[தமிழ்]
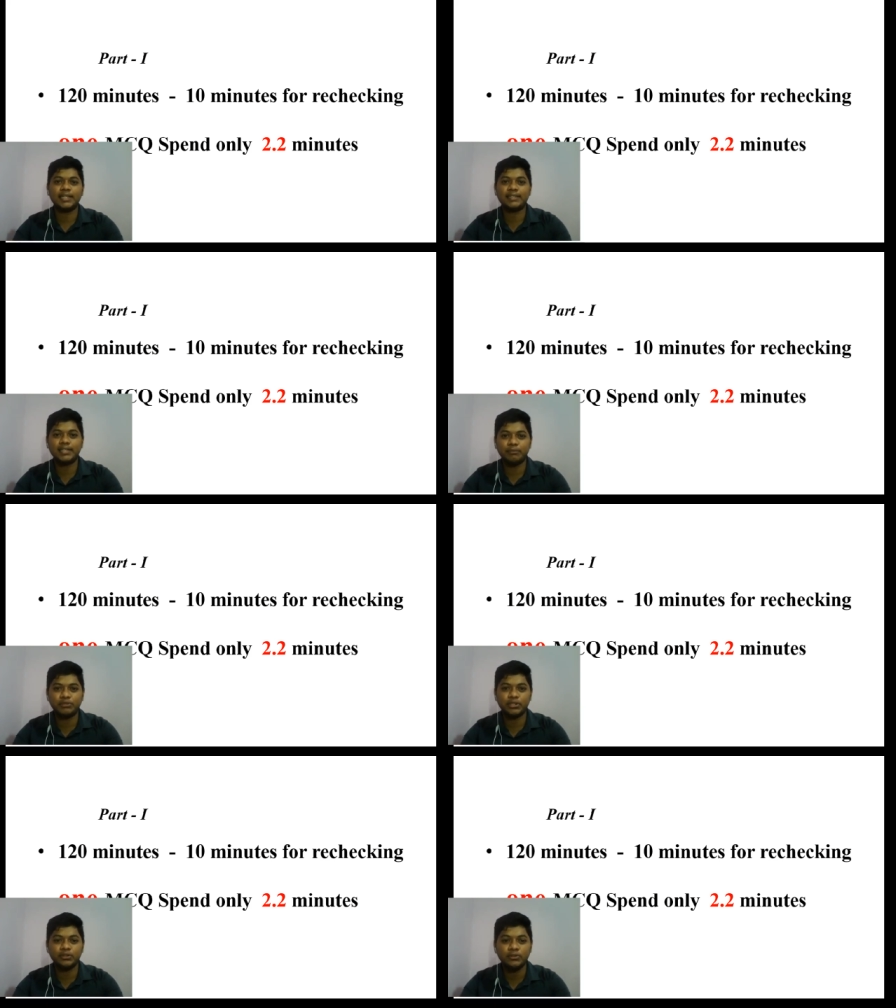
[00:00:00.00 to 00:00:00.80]
இத்தனை
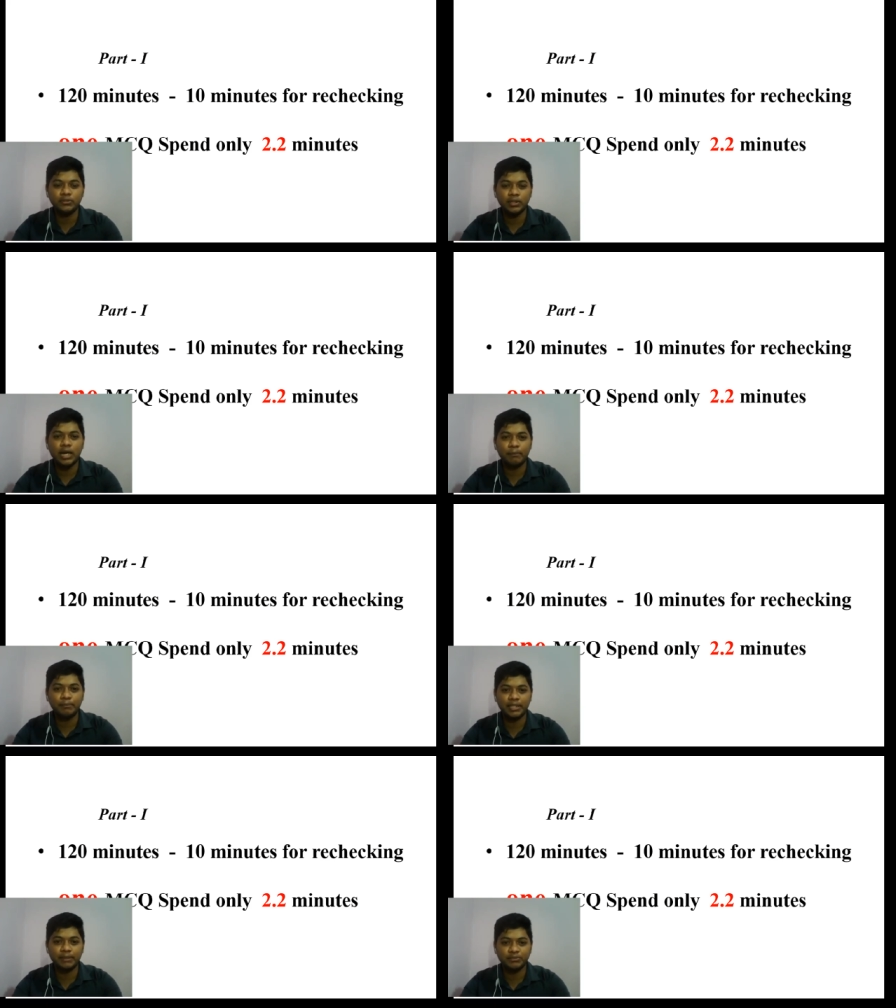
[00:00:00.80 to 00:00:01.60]
எம்சிக்யூ
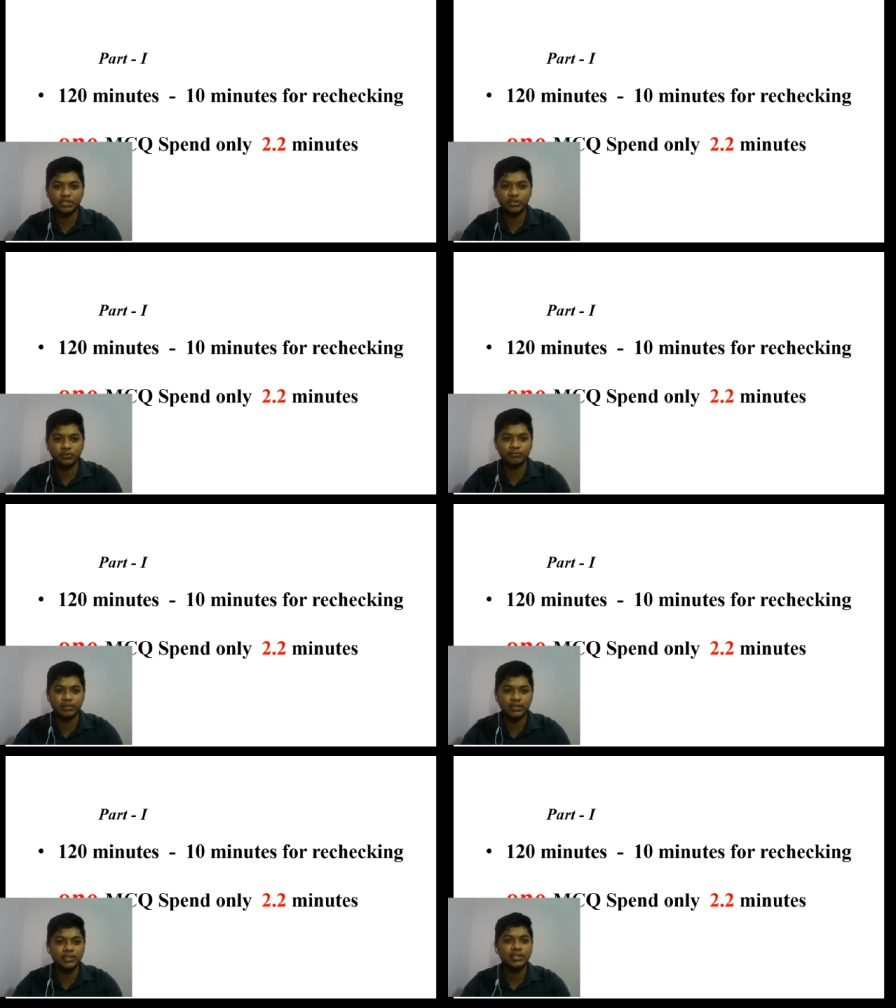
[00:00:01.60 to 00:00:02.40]
ஐம்பது எம்சிக்யூவும்
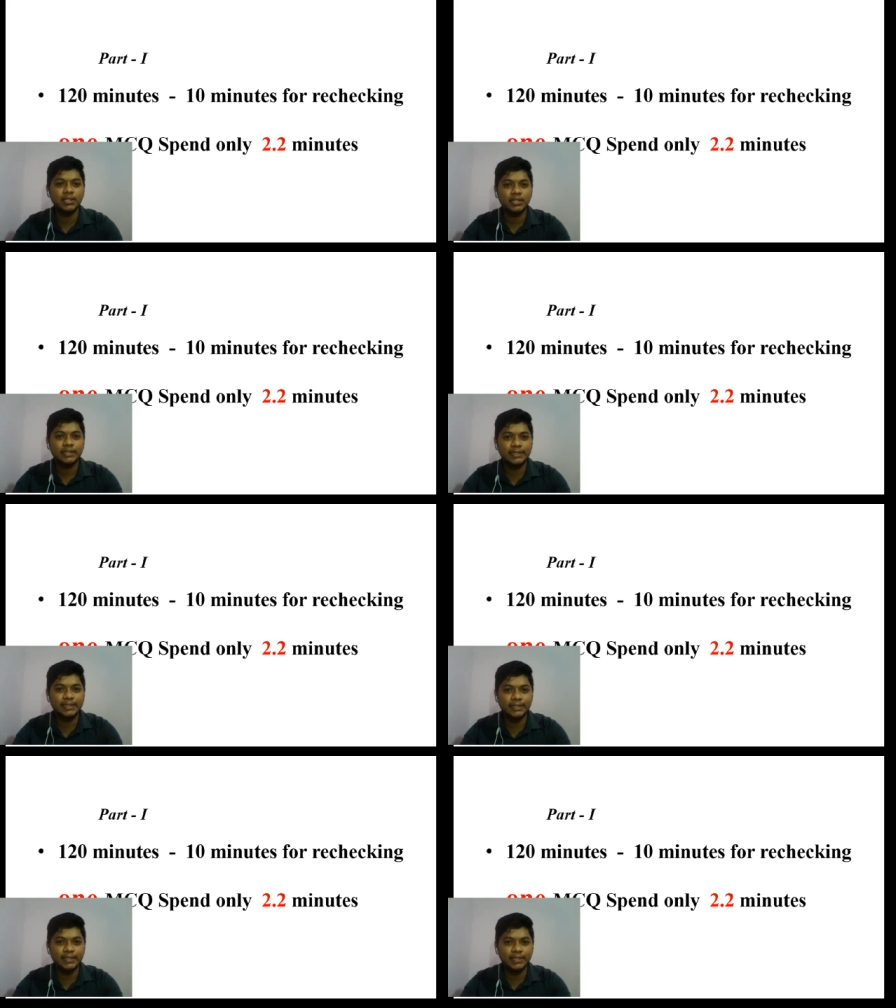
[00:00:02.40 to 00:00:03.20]
வந்து
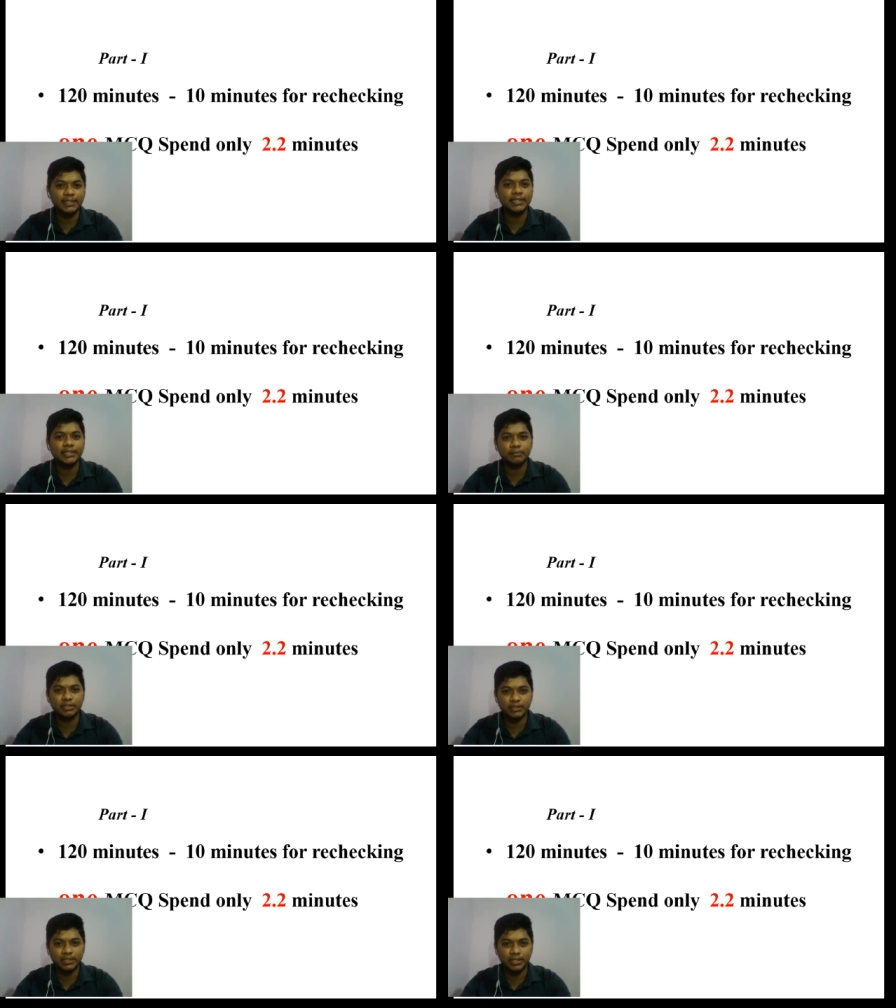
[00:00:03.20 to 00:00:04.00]
கிட்டத்தட்ட ரெண்டு
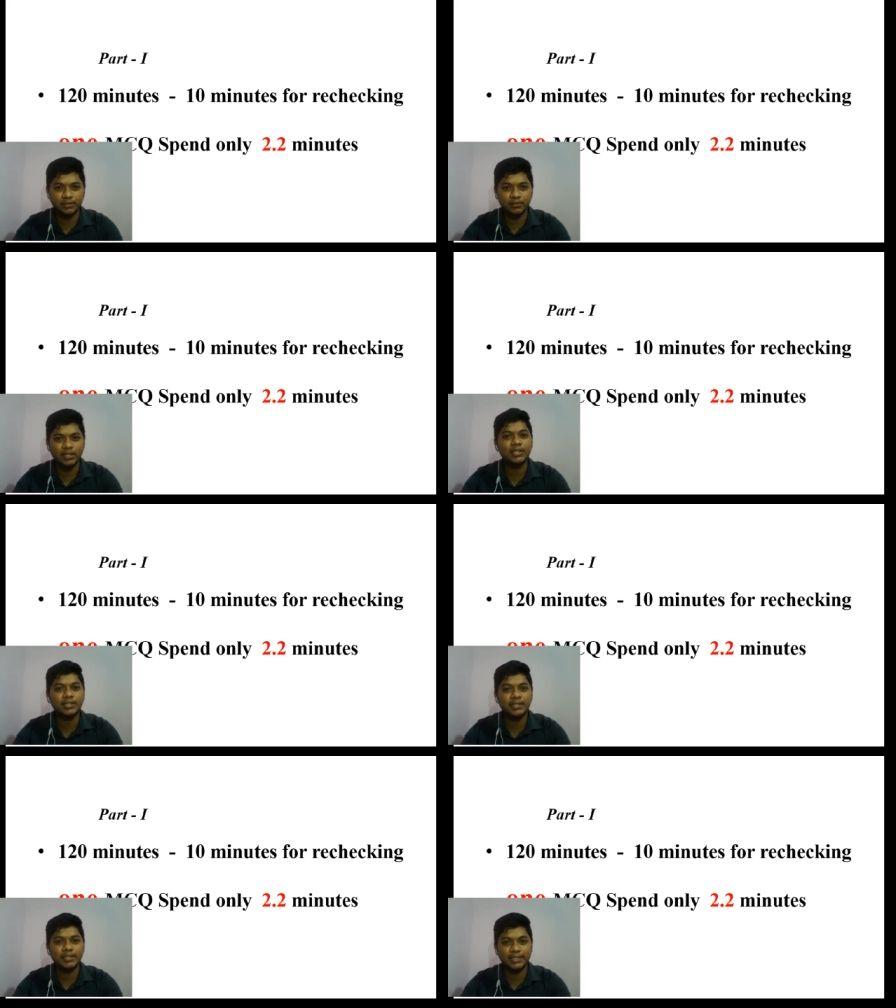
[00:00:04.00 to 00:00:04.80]
மணி நேரத்துக்குள்ளே
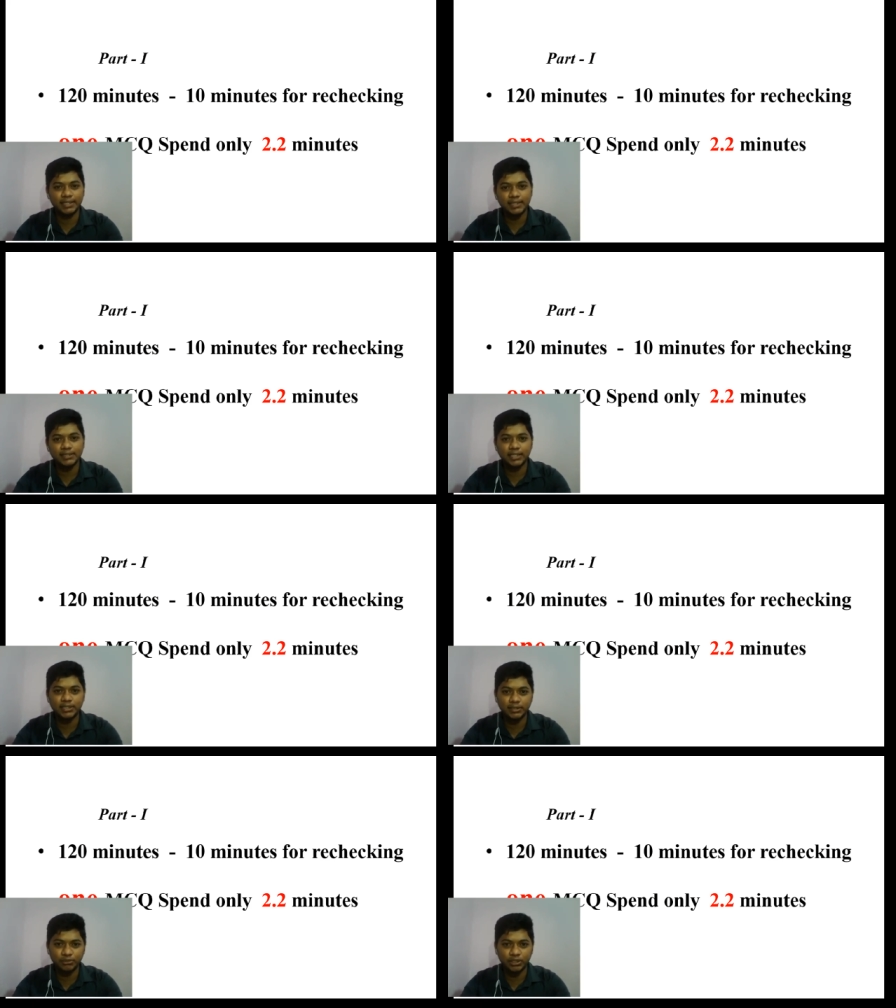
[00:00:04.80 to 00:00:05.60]
நீங்கள்
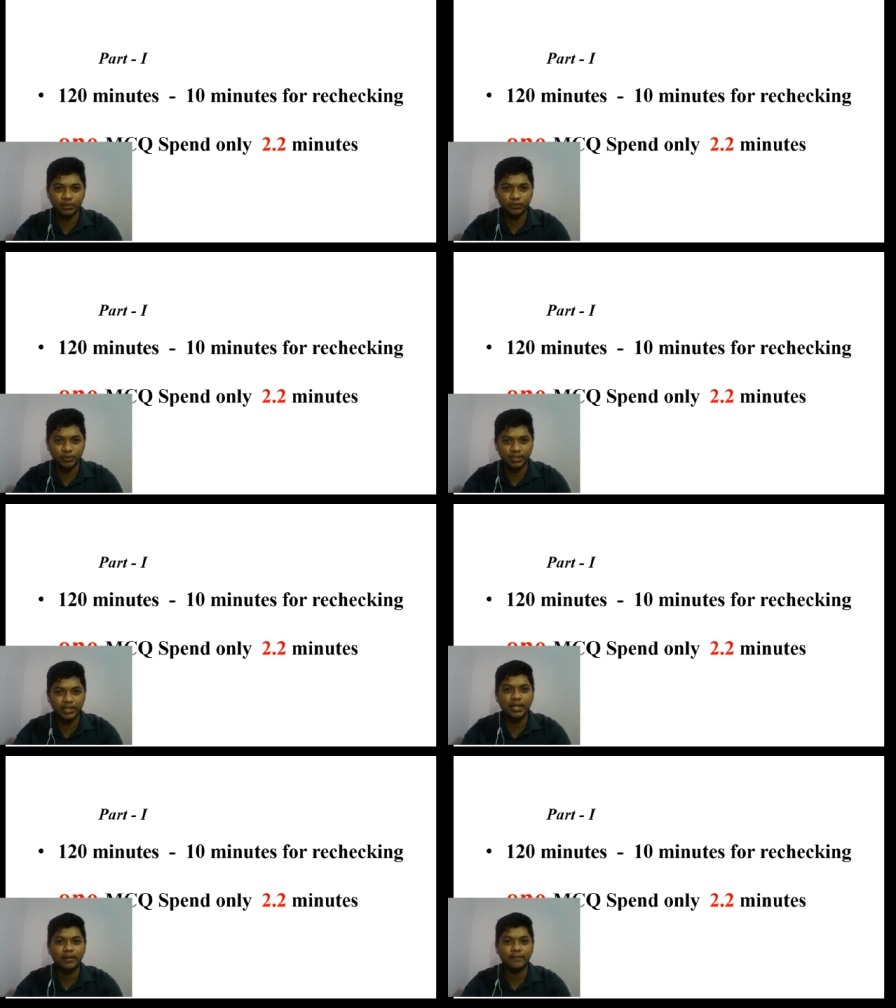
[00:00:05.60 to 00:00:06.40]
செஞ்சு
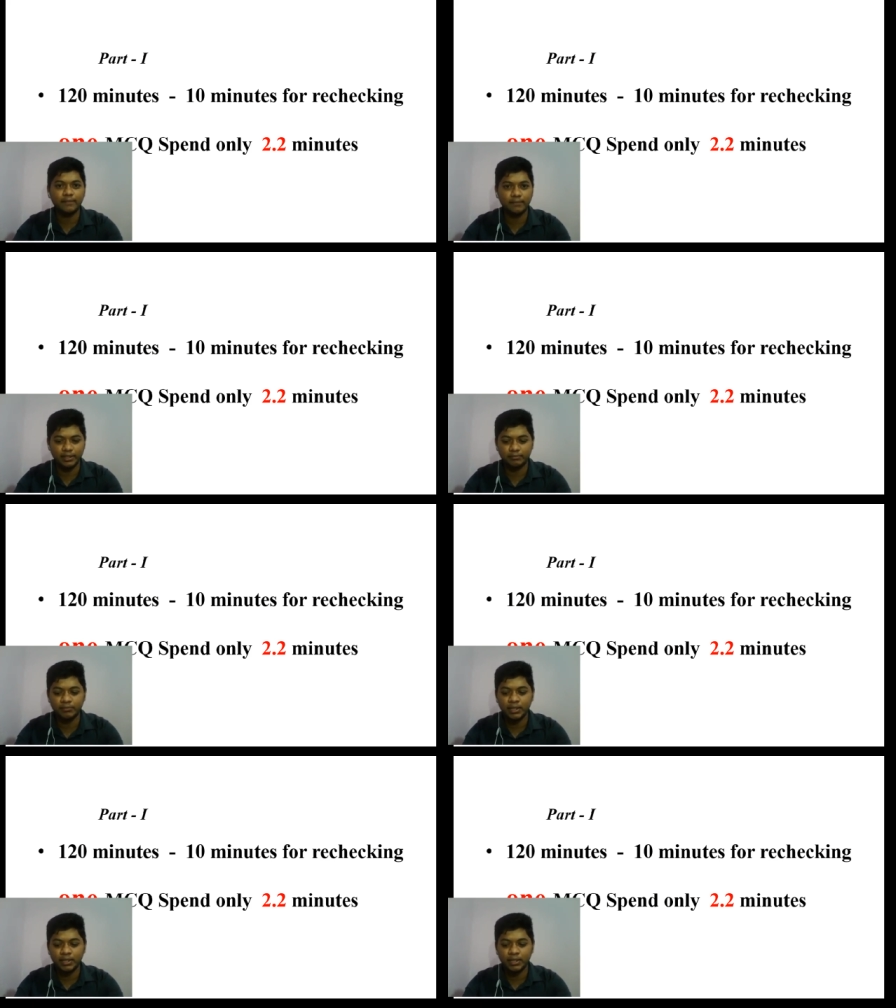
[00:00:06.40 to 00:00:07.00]
முடிக்கக்கூடியதாக வரும்